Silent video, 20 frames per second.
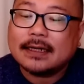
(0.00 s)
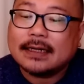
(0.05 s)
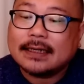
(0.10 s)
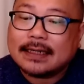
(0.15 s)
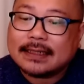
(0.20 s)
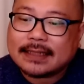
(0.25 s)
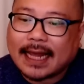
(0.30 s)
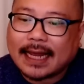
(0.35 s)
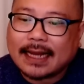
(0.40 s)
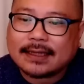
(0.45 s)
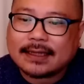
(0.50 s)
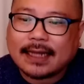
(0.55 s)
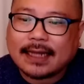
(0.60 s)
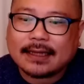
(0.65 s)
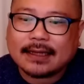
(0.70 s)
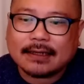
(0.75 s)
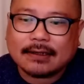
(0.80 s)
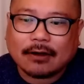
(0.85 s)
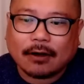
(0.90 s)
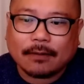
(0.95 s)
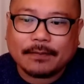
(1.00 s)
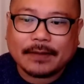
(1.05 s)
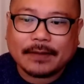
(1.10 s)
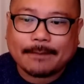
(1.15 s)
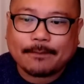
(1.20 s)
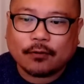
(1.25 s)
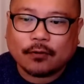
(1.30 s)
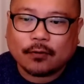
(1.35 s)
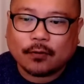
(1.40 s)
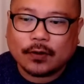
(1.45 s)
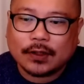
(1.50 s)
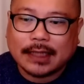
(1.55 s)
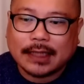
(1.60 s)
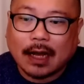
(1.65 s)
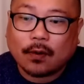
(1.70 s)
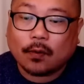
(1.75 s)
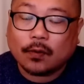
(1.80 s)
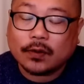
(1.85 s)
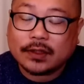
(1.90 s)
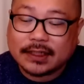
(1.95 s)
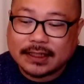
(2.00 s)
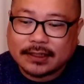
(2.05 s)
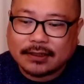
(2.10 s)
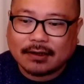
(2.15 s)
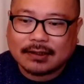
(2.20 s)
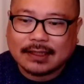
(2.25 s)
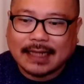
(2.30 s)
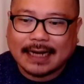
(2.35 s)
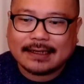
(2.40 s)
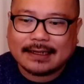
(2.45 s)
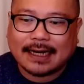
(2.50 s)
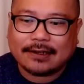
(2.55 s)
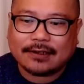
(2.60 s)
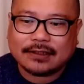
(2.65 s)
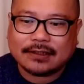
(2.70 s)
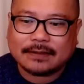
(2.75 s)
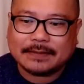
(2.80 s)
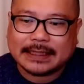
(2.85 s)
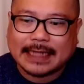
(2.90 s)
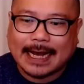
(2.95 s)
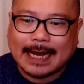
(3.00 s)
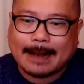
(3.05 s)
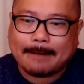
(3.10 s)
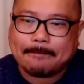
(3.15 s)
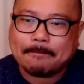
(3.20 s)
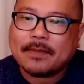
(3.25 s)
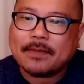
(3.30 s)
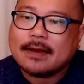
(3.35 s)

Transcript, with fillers: 생떼 특검이라 부르고 있다고 직격탄을 날렸습니다.